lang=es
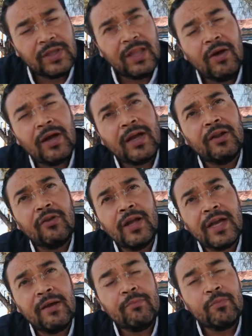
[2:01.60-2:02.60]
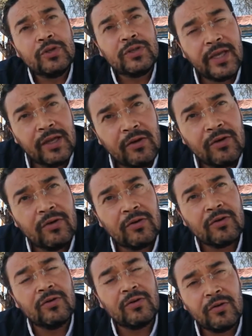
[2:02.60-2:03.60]
Y Claudia Cardona Campos,
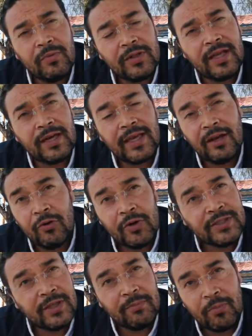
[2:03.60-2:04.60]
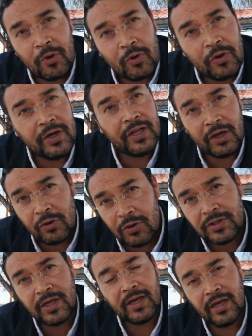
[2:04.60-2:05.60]
quiero comentar que no es tampoco ni
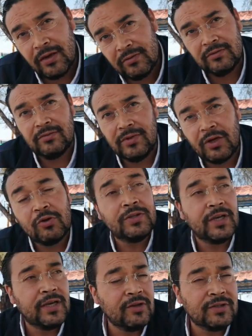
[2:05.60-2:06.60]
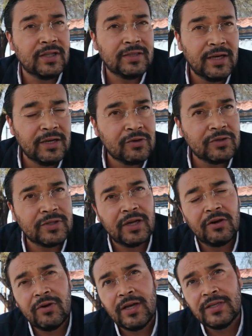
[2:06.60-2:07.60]
consejero, ni consejero estatal, ni
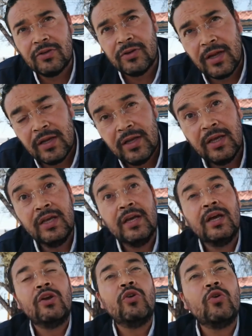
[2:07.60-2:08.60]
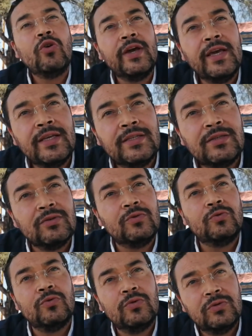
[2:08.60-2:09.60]
consejero nacional. No es
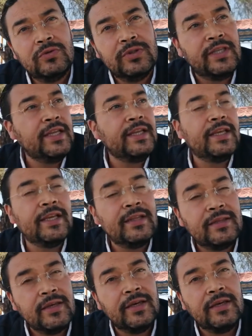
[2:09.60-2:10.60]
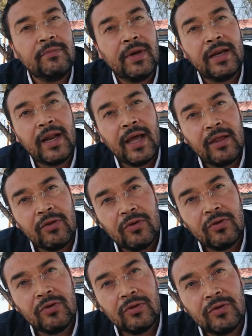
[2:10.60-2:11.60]
un dirigente
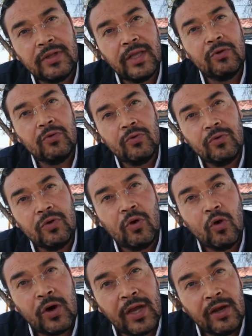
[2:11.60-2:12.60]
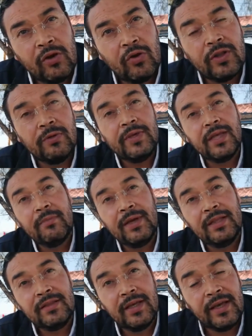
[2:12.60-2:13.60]
emanado de un órgano
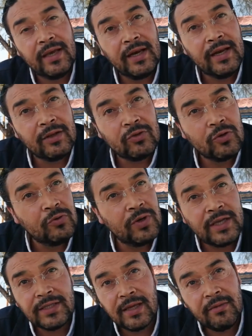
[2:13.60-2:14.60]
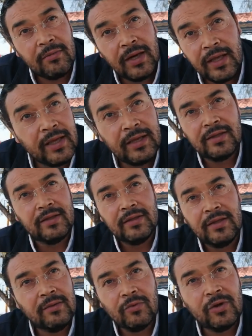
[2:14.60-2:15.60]
debidamente electo en una asamblea
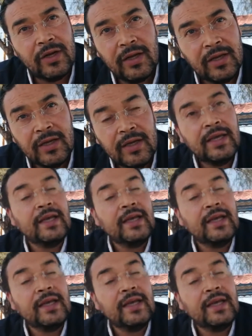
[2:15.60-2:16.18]
de Morena,